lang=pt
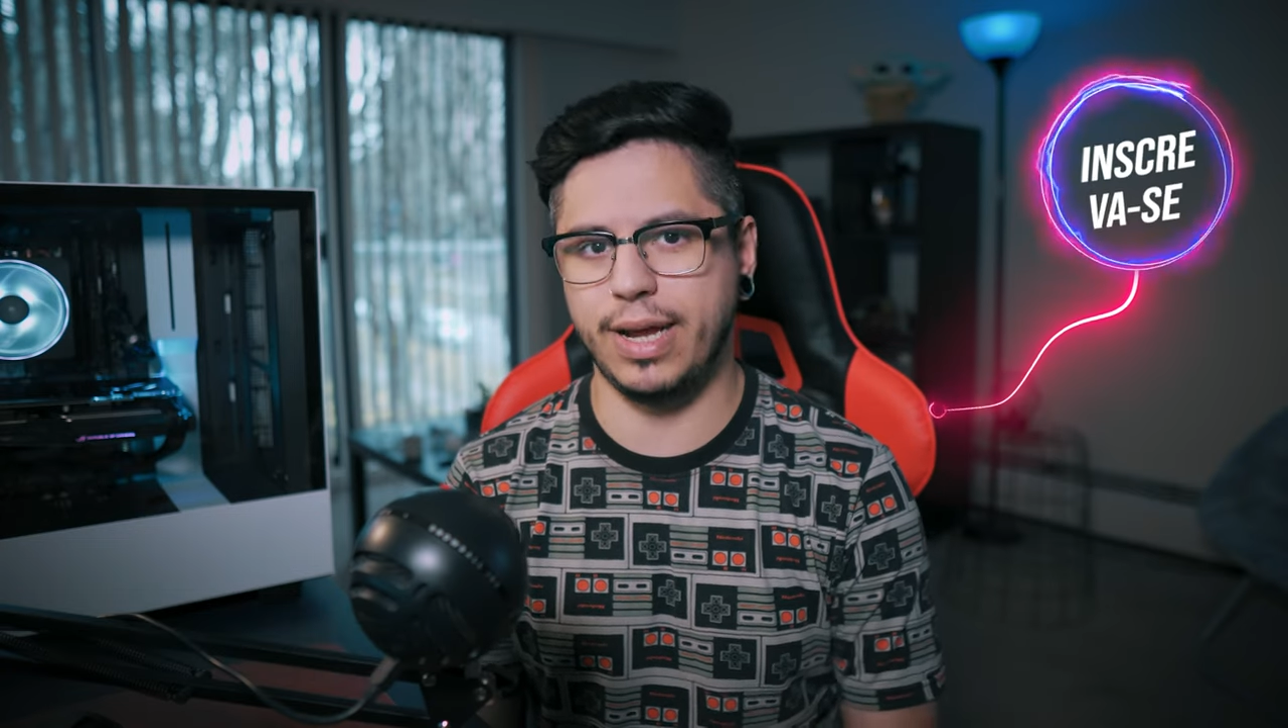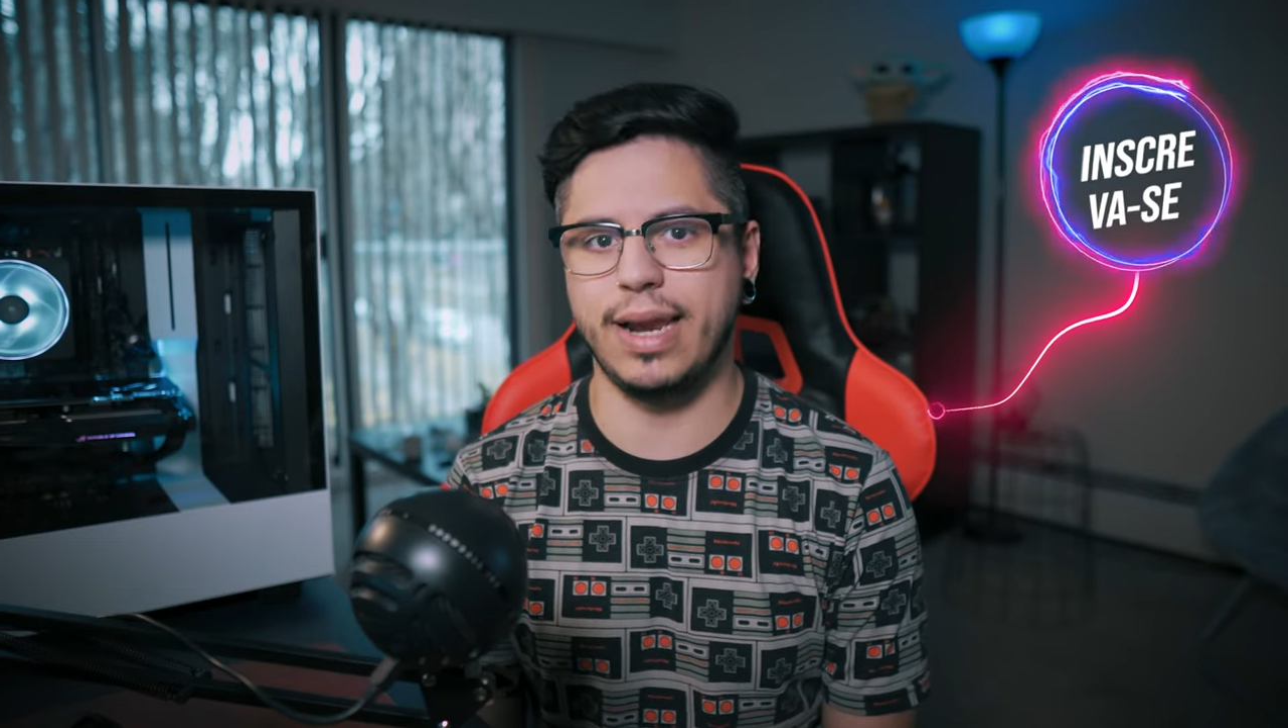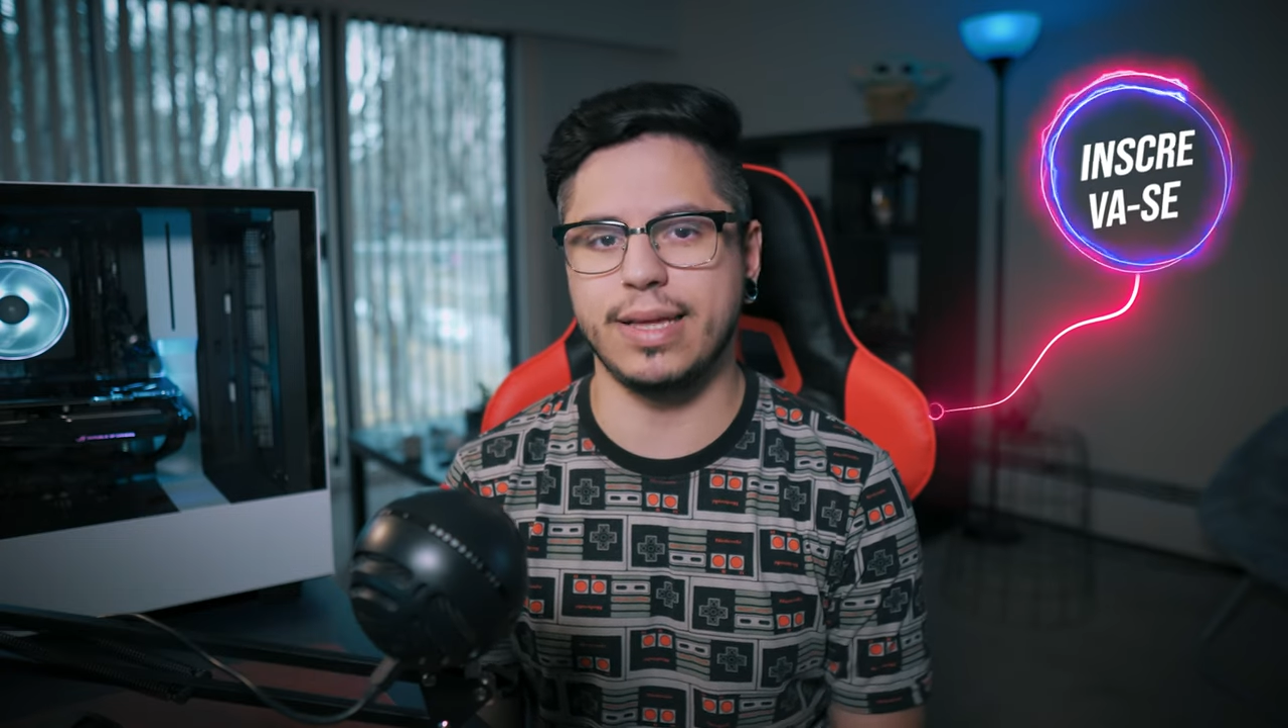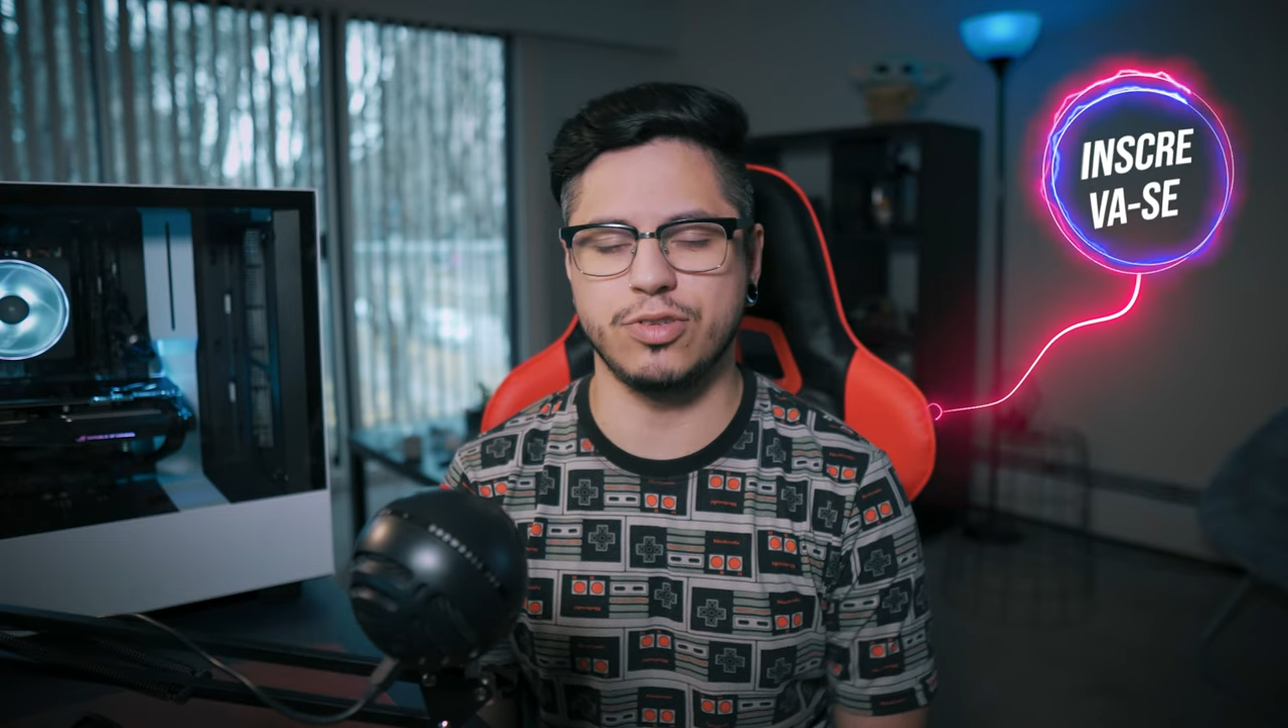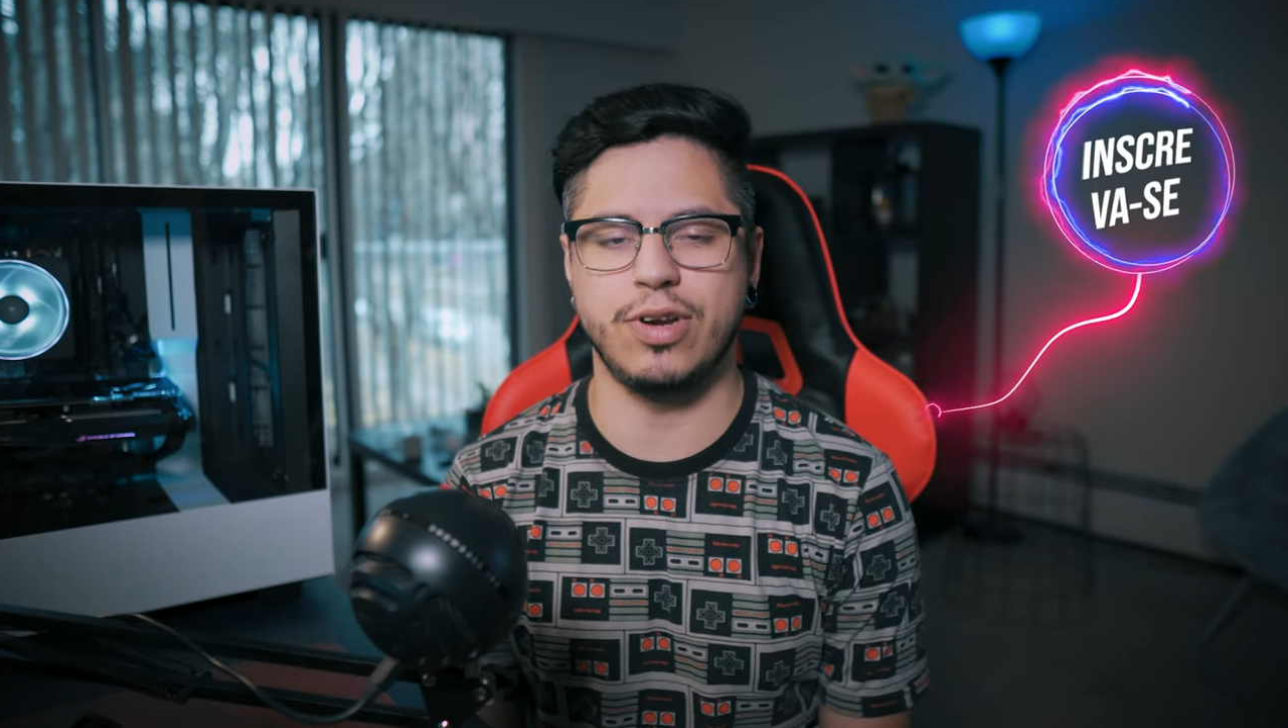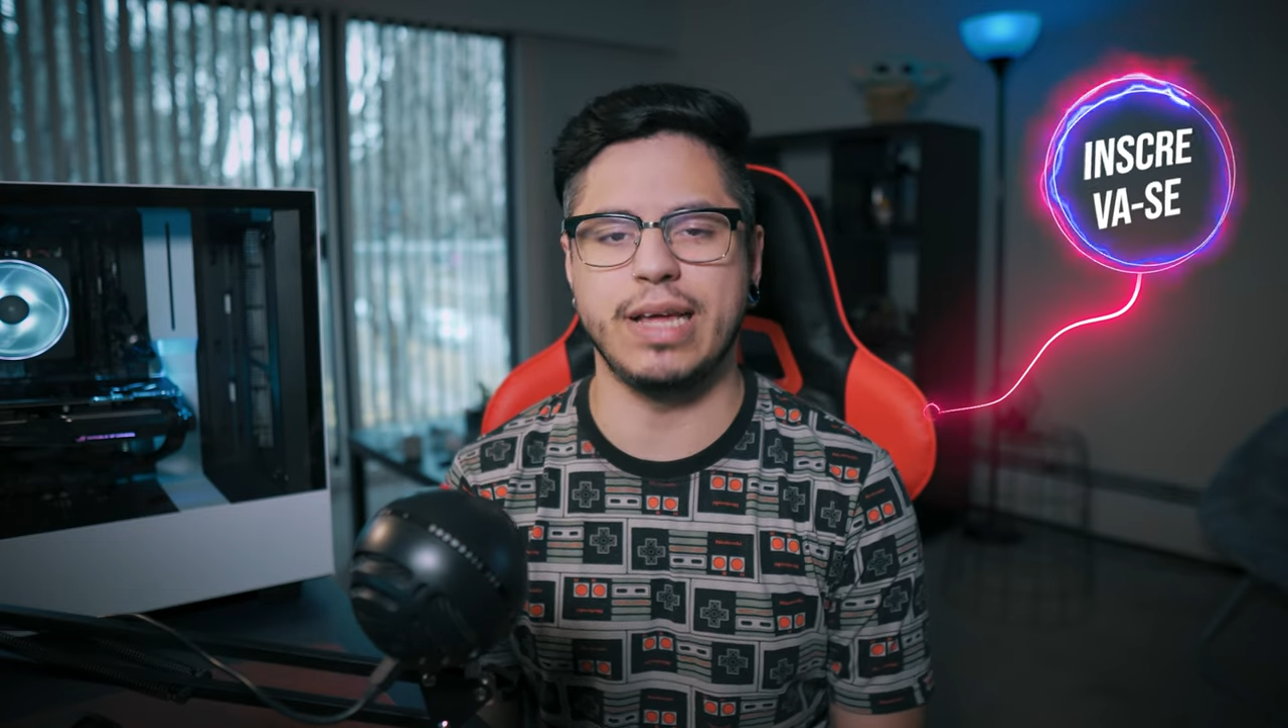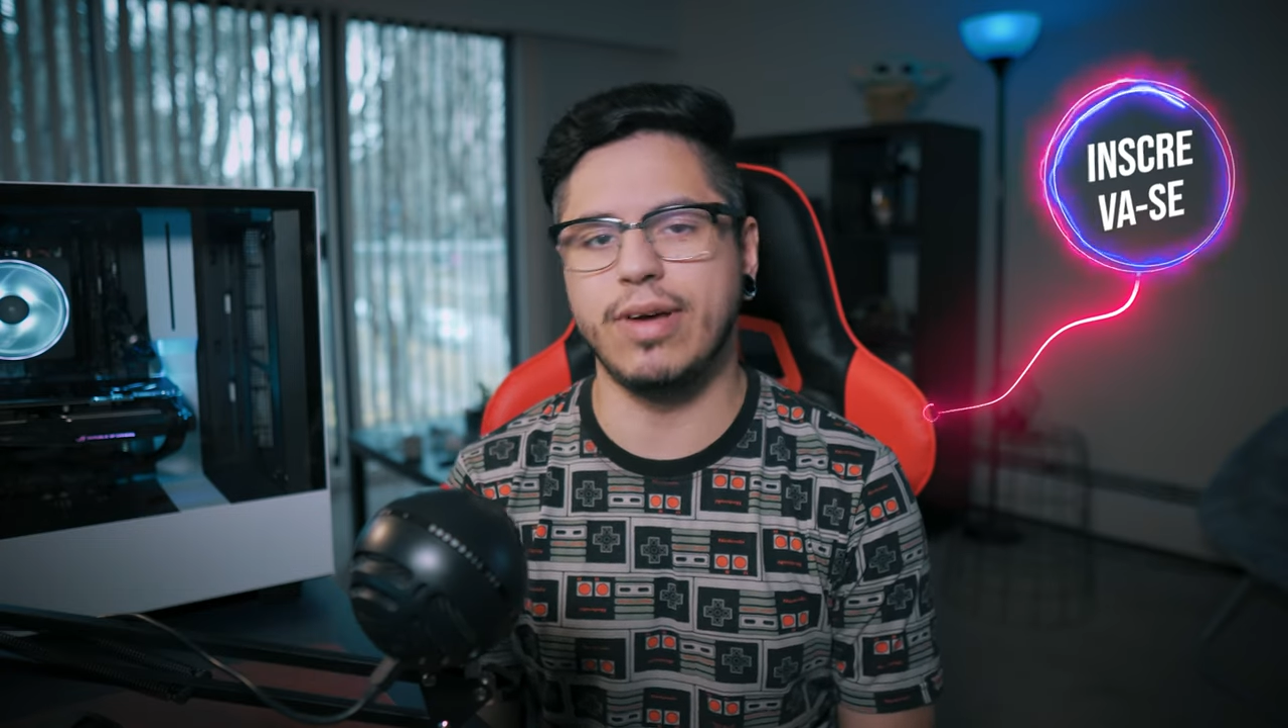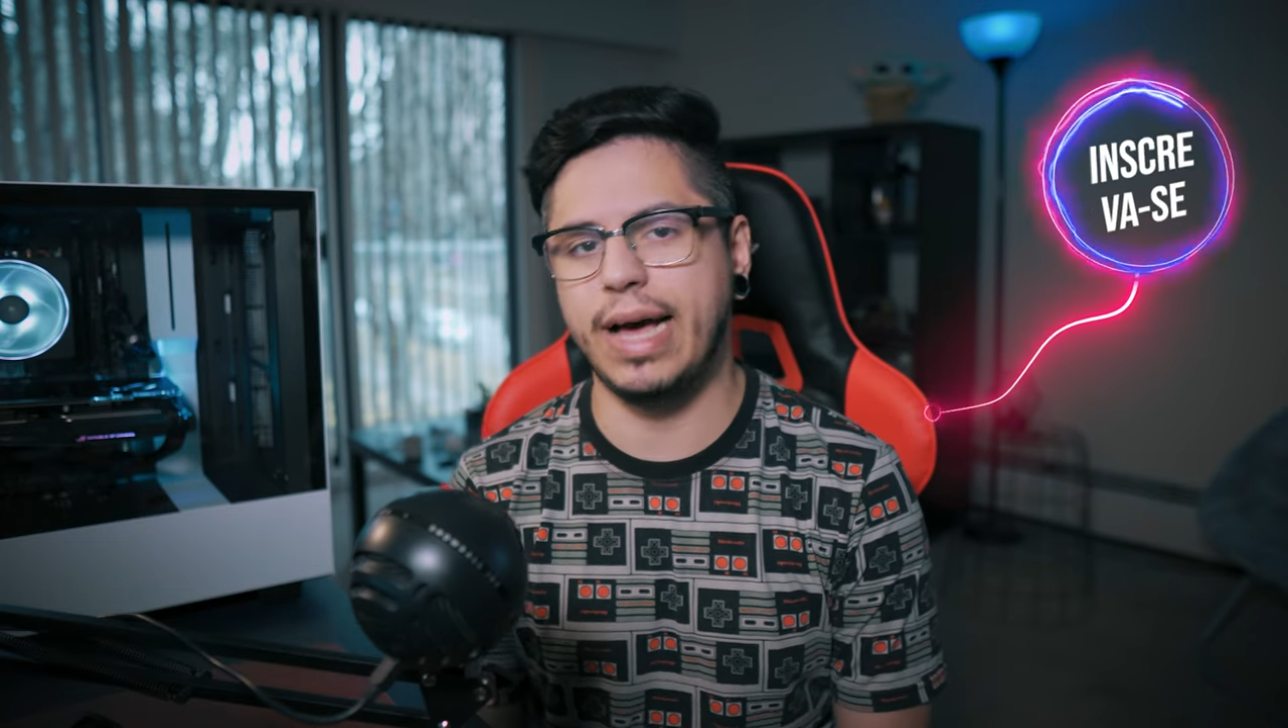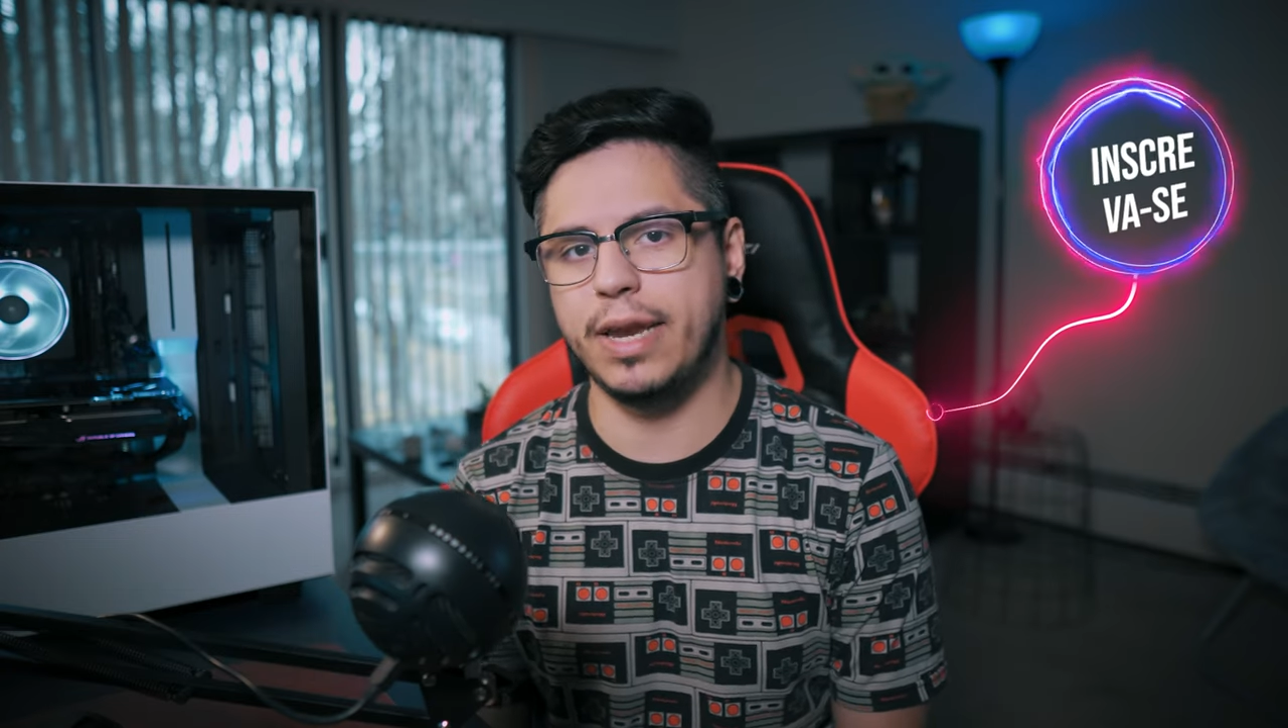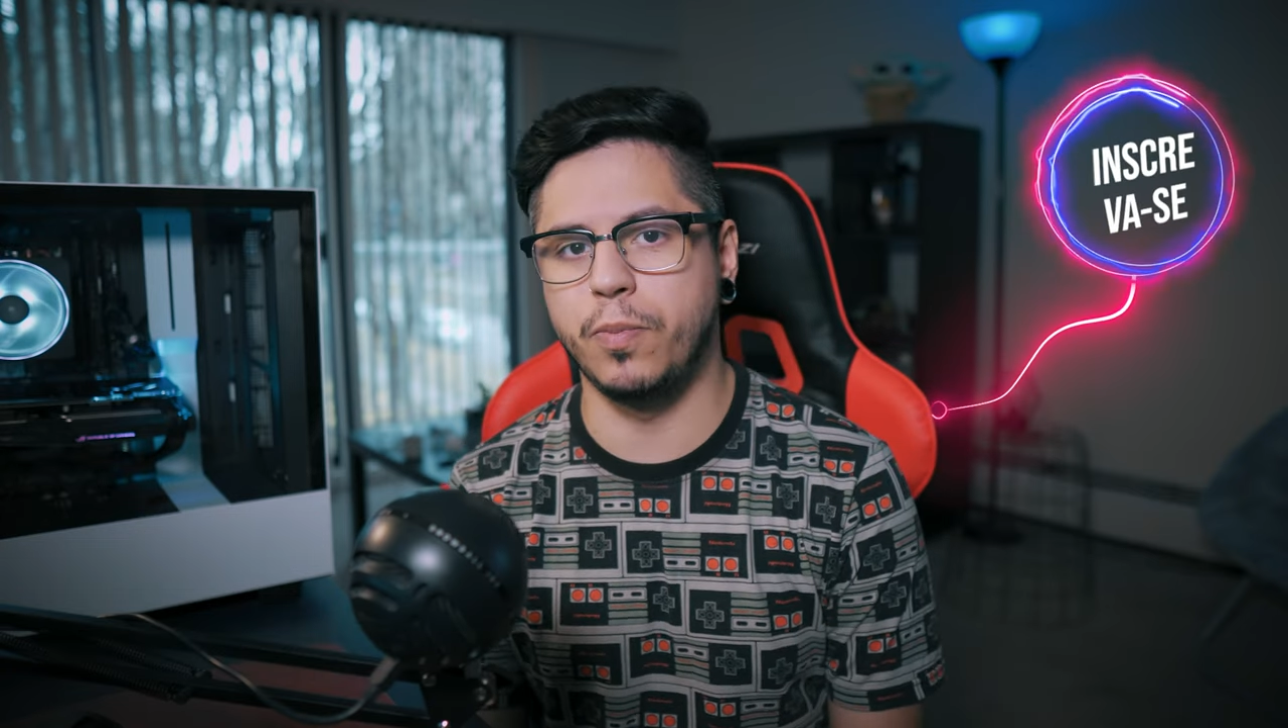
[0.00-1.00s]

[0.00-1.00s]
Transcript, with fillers: relacionado à área,